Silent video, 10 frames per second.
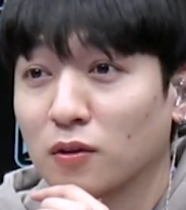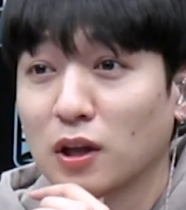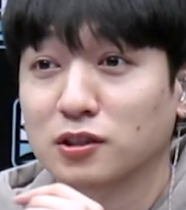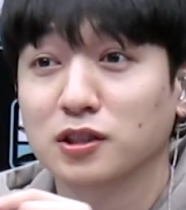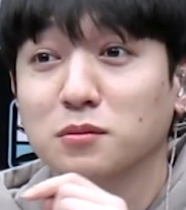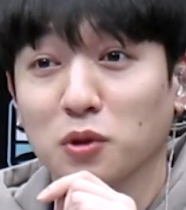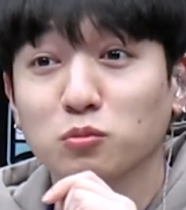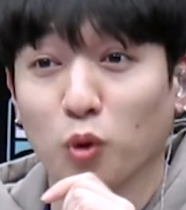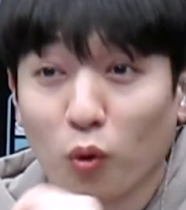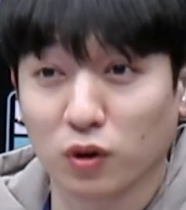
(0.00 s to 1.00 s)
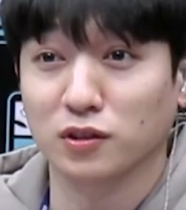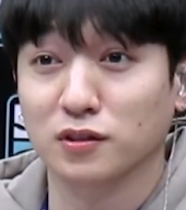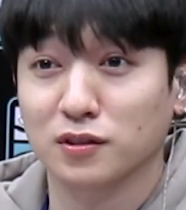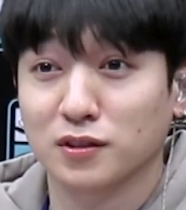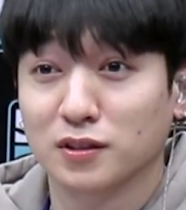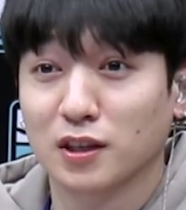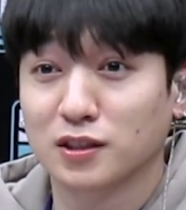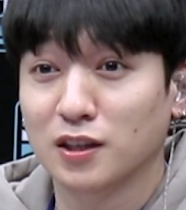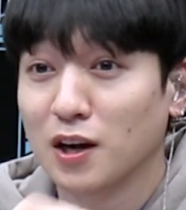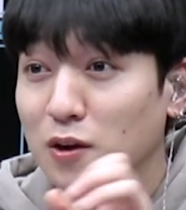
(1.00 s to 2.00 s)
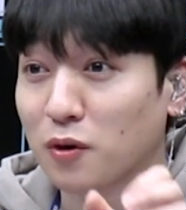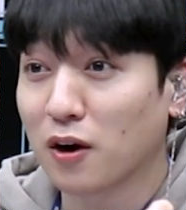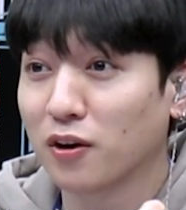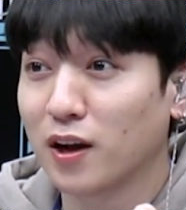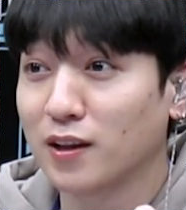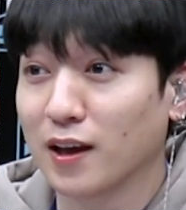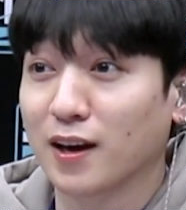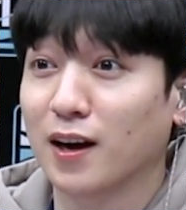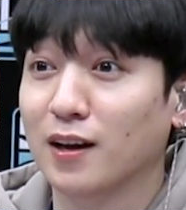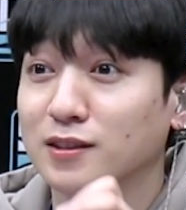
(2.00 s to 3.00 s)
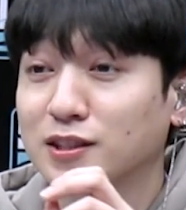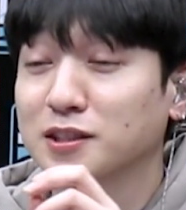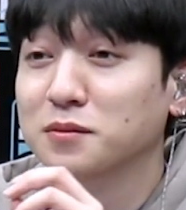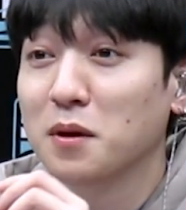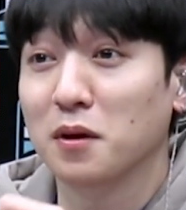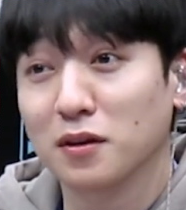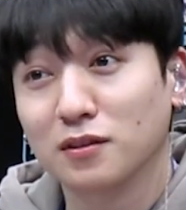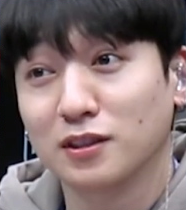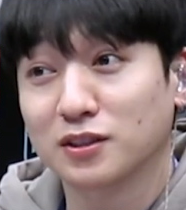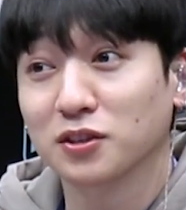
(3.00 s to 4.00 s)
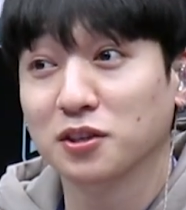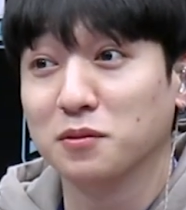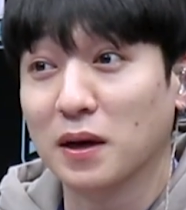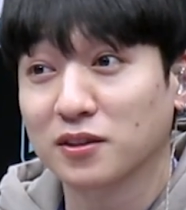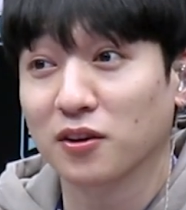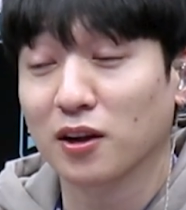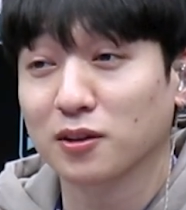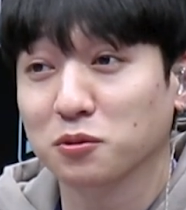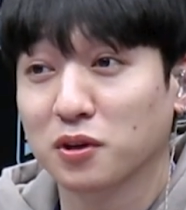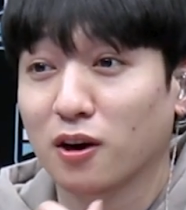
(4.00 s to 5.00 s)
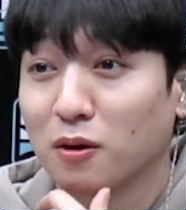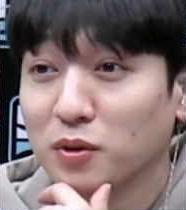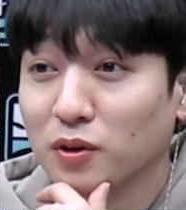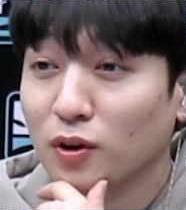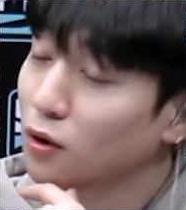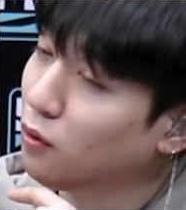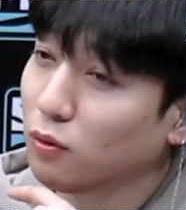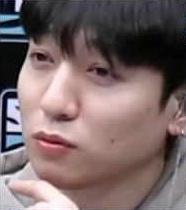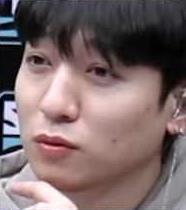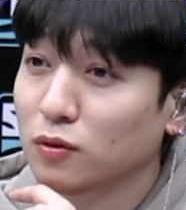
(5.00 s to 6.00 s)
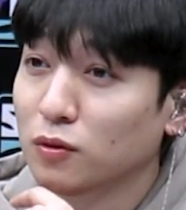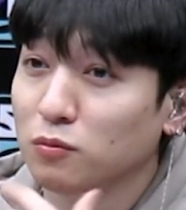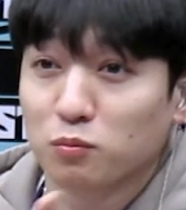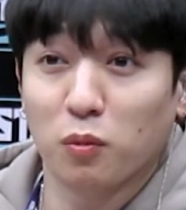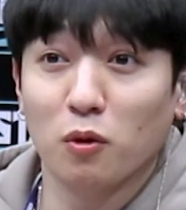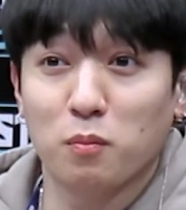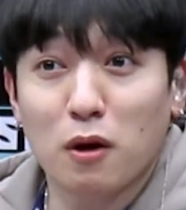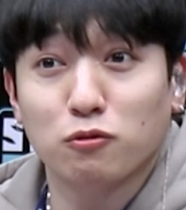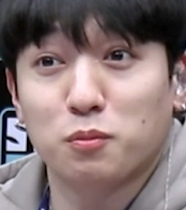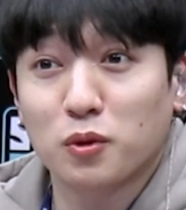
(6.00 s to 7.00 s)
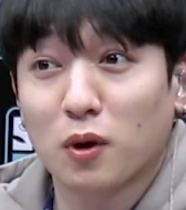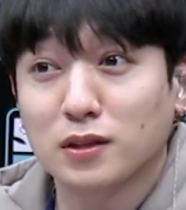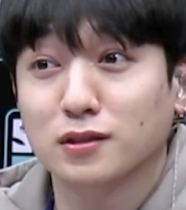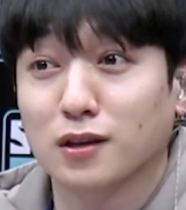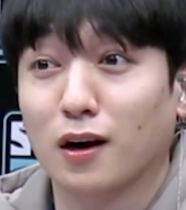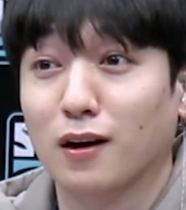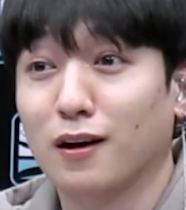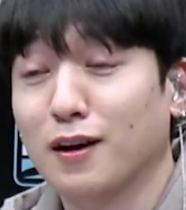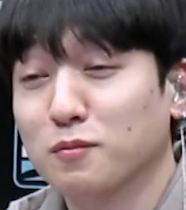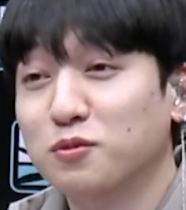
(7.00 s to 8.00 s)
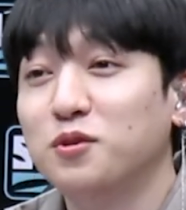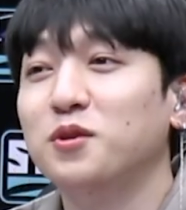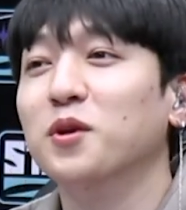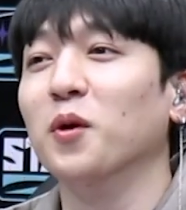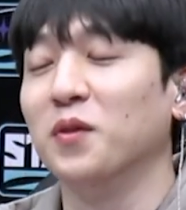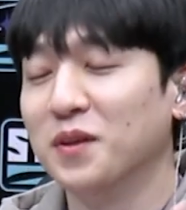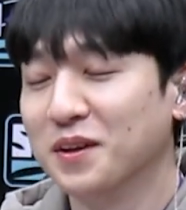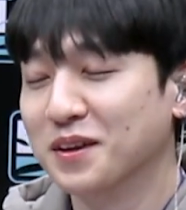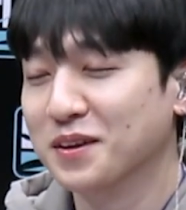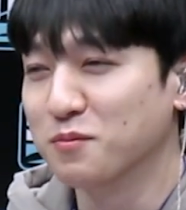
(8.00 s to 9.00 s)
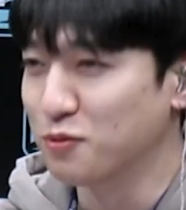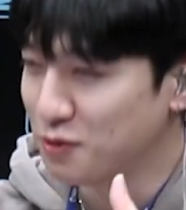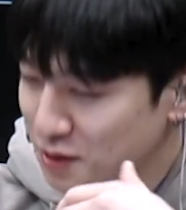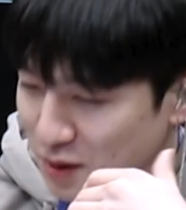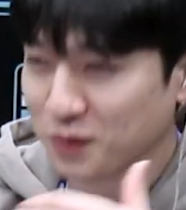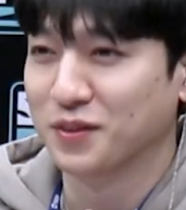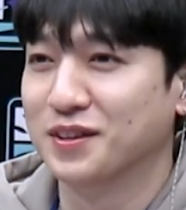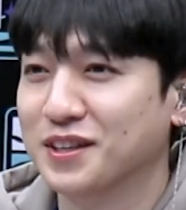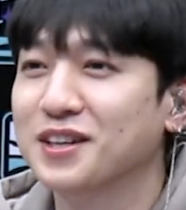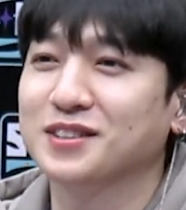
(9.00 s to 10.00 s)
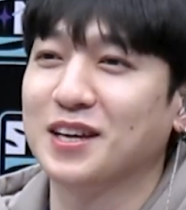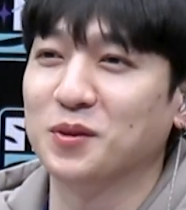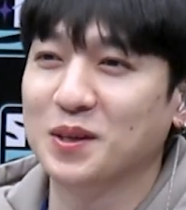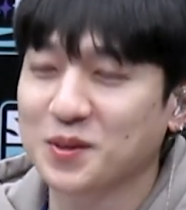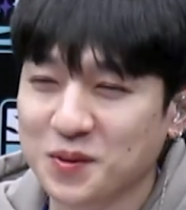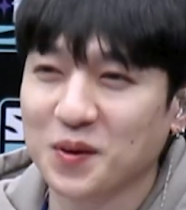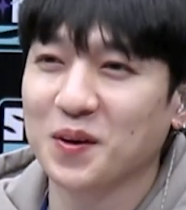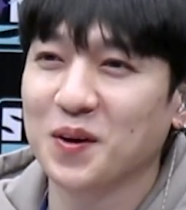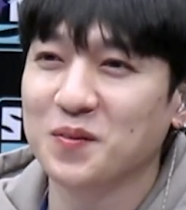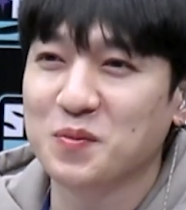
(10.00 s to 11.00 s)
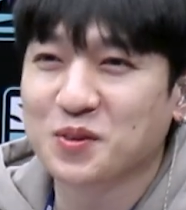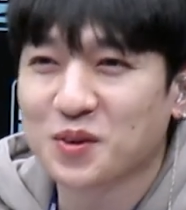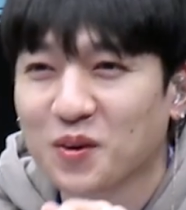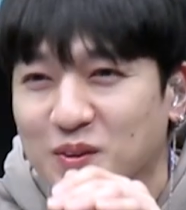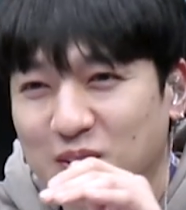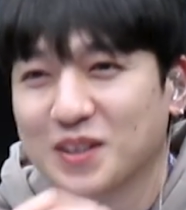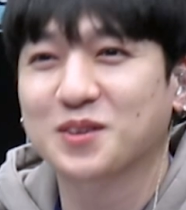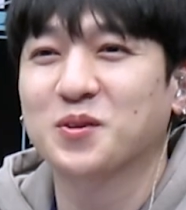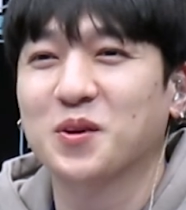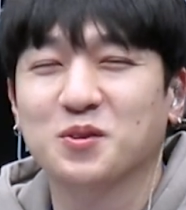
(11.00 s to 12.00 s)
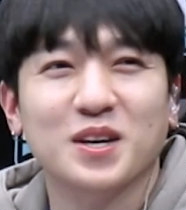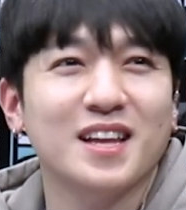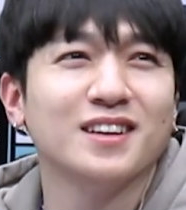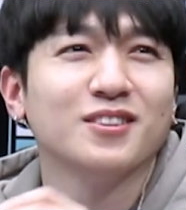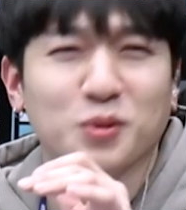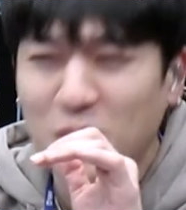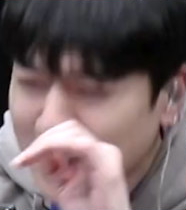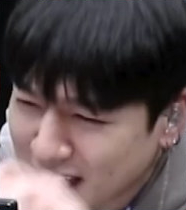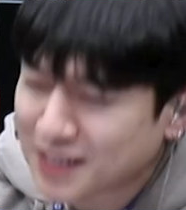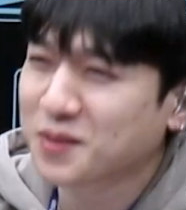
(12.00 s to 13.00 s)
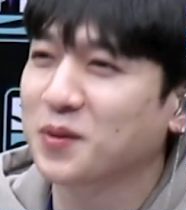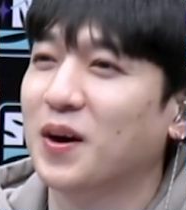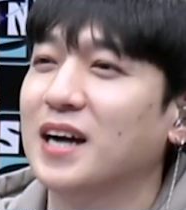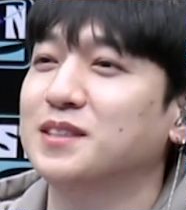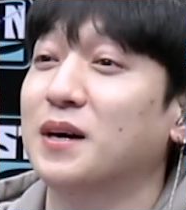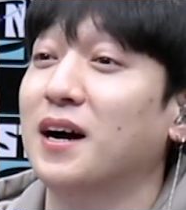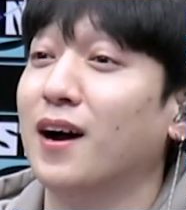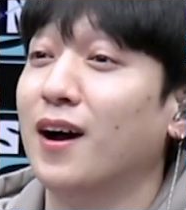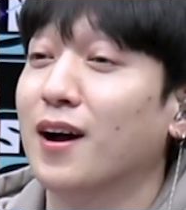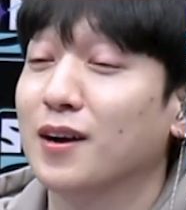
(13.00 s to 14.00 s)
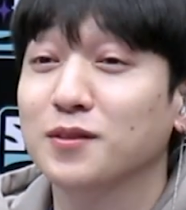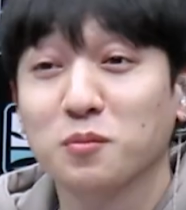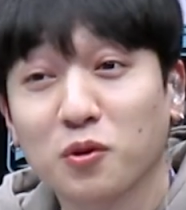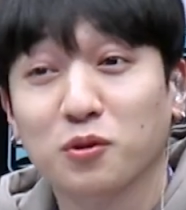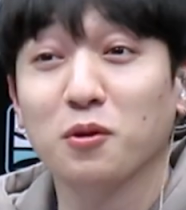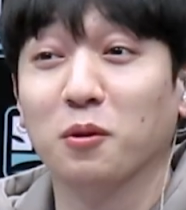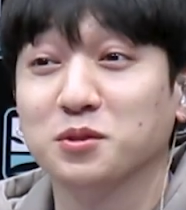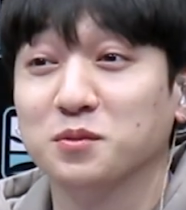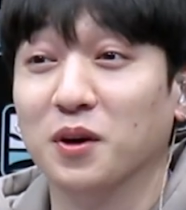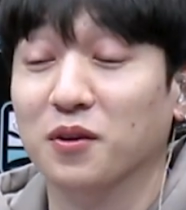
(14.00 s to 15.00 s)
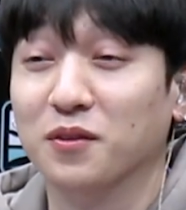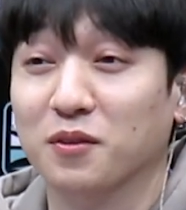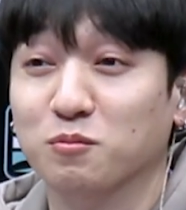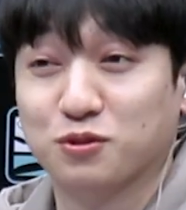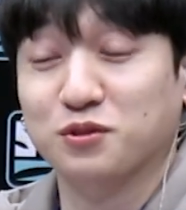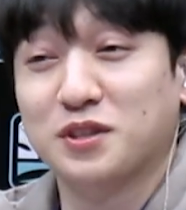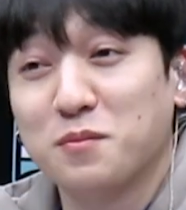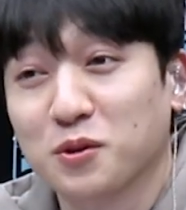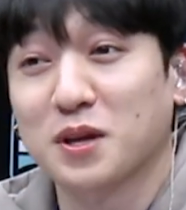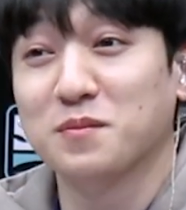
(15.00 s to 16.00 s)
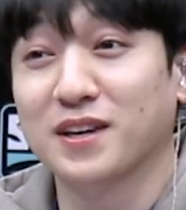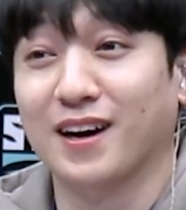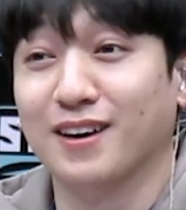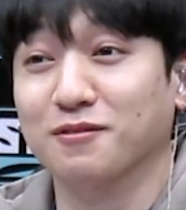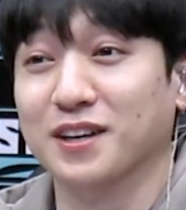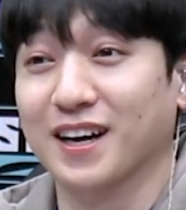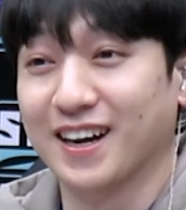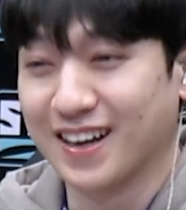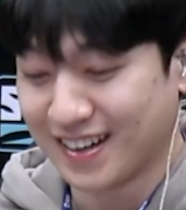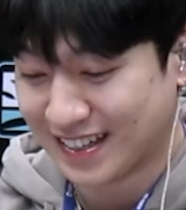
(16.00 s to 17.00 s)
난 지금이 너무 좋거든. 사실 과거에 내가 지금의 이 터전을 만들어 놨다고 생각하면 어, 뭘 바꿀 필요가 있을까? 물론 물론 흑역사도 있고 뭐 부끄러운 것도 있고 후회되는 것도 있고 하지만 근데 뭐 그런 거 없으면 무슨 재미로 삽니까 우리가